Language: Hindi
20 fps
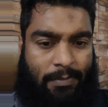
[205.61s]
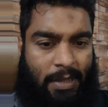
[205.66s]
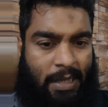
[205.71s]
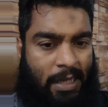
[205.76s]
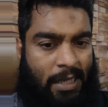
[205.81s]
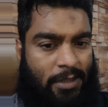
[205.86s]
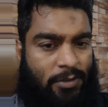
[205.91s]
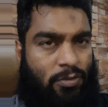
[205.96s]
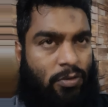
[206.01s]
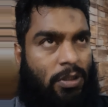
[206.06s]

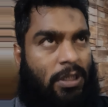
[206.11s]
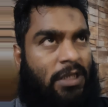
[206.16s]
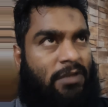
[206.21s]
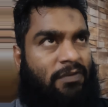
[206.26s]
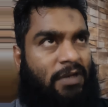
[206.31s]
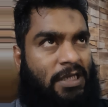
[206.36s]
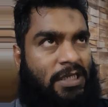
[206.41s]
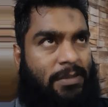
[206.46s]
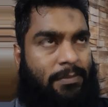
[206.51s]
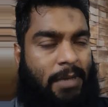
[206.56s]
अहल सुन्नत
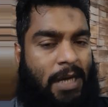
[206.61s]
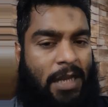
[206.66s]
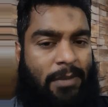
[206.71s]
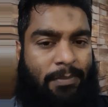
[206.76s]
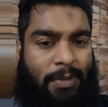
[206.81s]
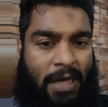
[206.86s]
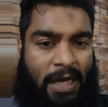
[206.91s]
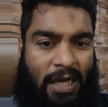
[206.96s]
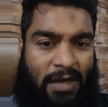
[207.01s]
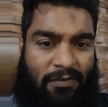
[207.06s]
वल जमात
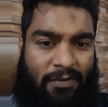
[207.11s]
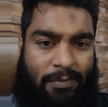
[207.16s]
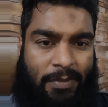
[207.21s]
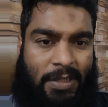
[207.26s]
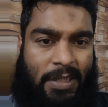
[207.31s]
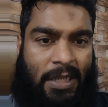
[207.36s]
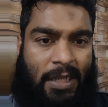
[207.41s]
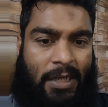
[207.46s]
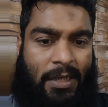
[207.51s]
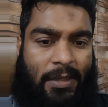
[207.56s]
बरेलवी
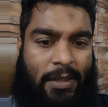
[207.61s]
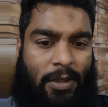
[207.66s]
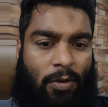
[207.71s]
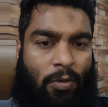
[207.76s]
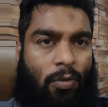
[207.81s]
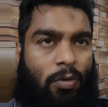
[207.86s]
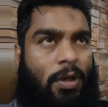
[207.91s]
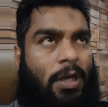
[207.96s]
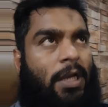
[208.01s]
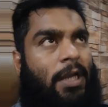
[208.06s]
मतलब के
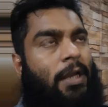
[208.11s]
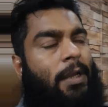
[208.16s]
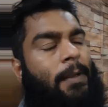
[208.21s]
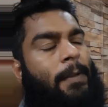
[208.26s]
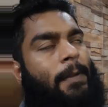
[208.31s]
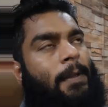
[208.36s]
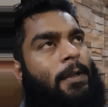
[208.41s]
लोग हैं